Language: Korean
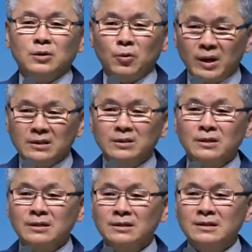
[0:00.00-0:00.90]

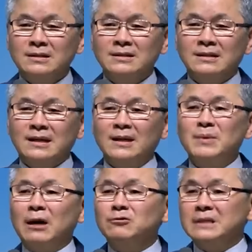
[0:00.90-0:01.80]
통해서 아니
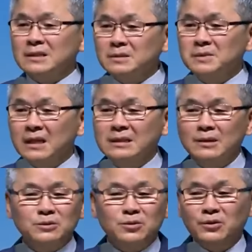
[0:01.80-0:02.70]
뭐 하루 잤으면
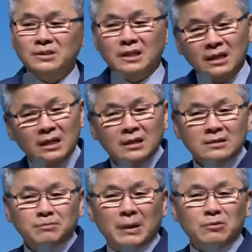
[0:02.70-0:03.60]
됐다 그러고 이제
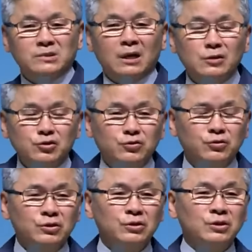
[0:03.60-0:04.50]
바로
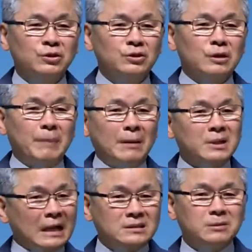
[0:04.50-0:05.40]
철수,
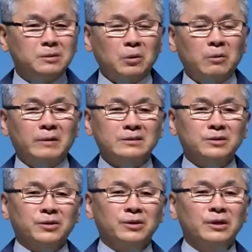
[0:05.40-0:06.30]
밤에 다 집에
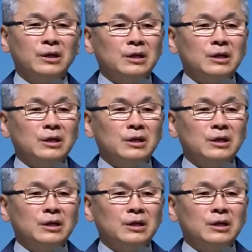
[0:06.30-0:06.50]
돌아왔어요.